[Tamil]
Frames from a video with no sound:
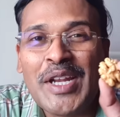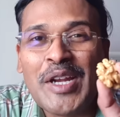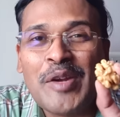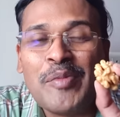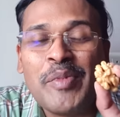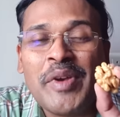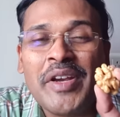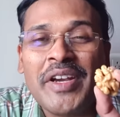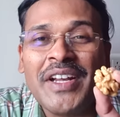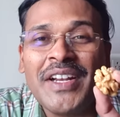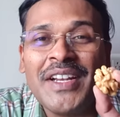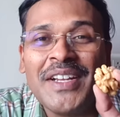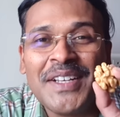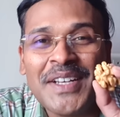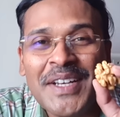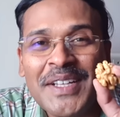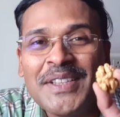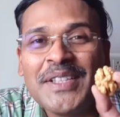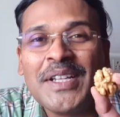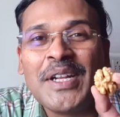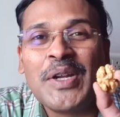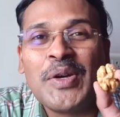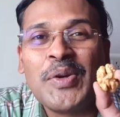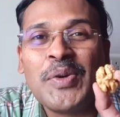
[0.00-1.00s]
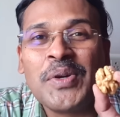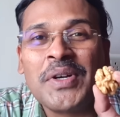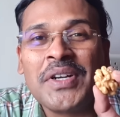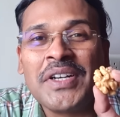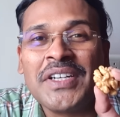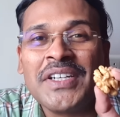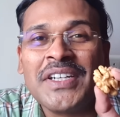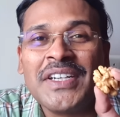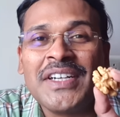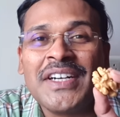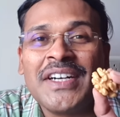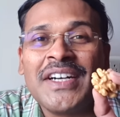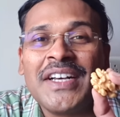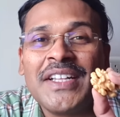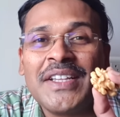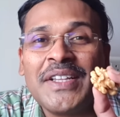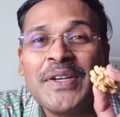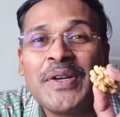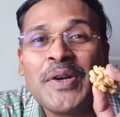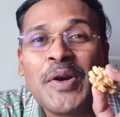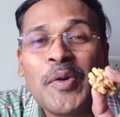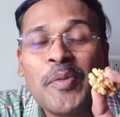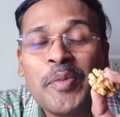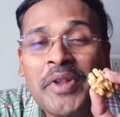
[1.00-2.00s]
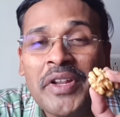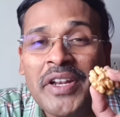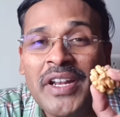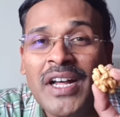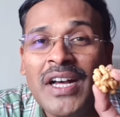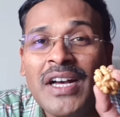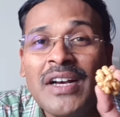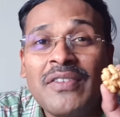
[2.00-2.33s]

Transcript: நன்மைகள் எந்த அளவுக்கு அதிகம் அப்படின்னா